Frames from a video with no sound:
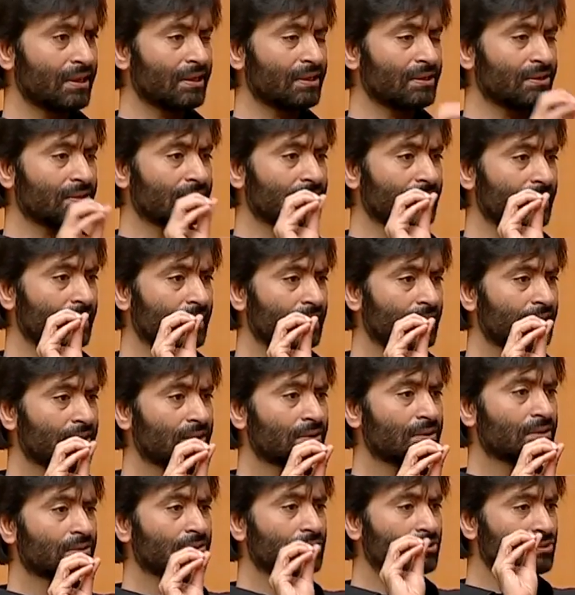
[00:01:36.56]
से
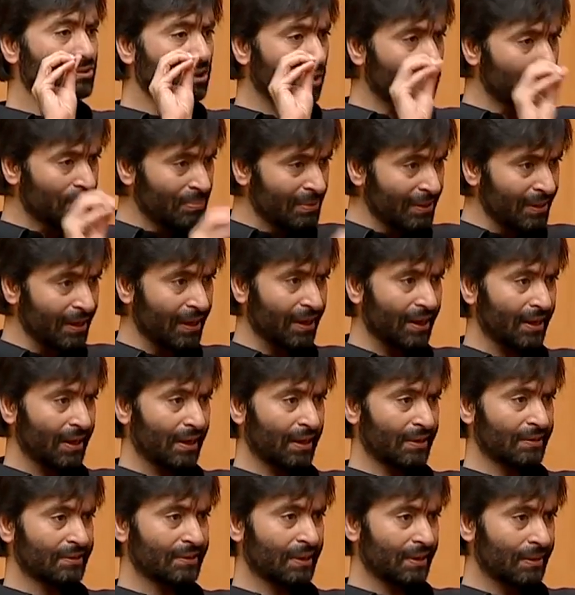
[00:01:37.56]
जो भी
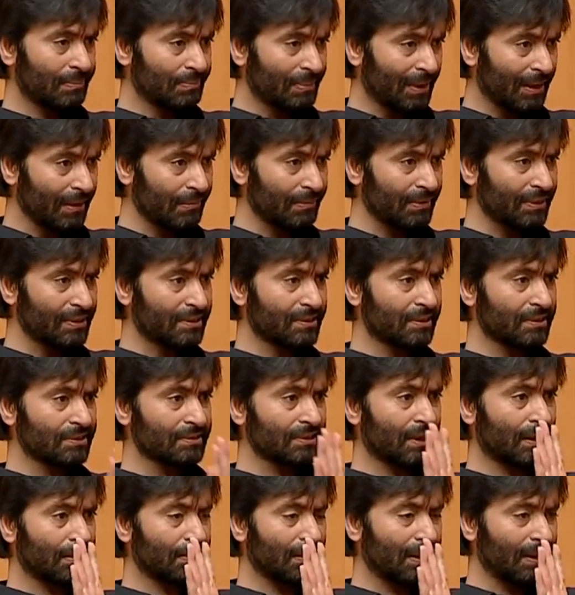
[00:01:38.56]
आया चाहे प्राइम मिनिस्टर
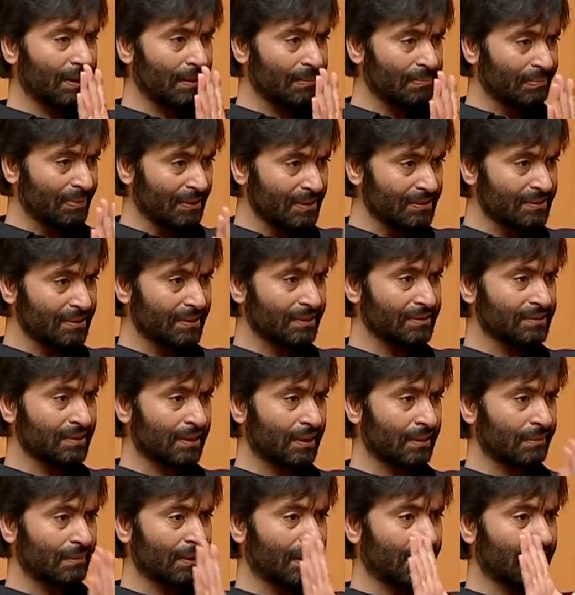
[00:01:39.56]
साहब आए प्रेसिडेंट
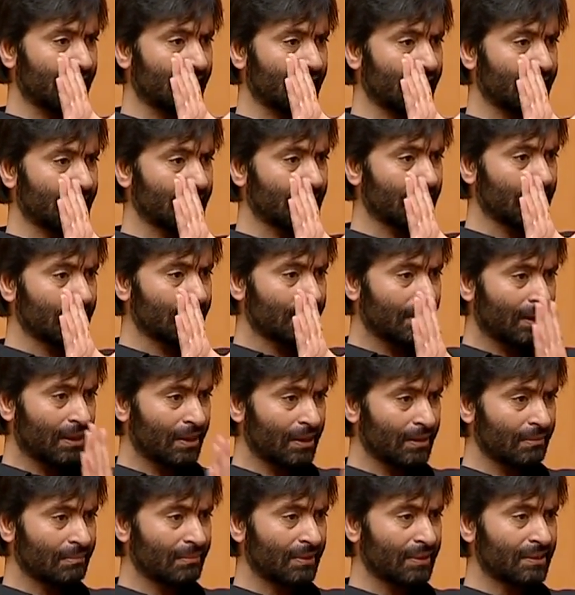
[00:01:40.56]
साहब आए
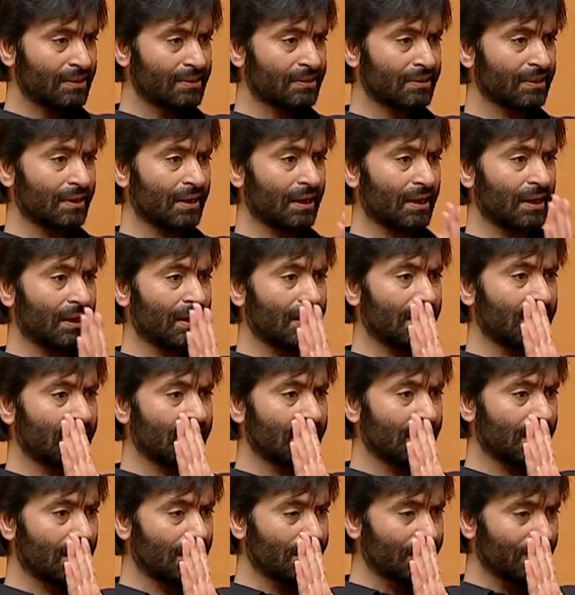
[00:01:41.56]
फॉरेन मिनिस्टर आए
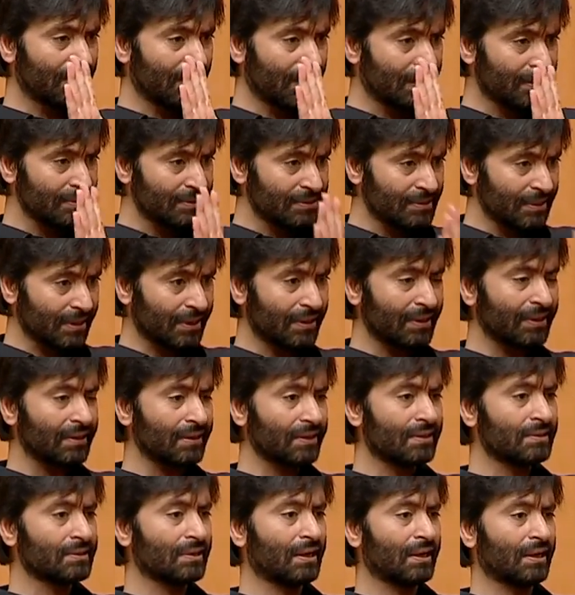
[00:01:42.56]
या फॉरेन
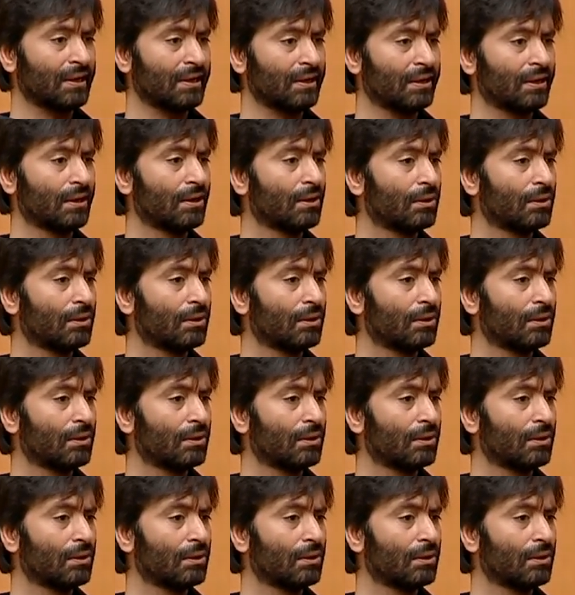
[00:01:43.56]
सेक्रेटरीज आए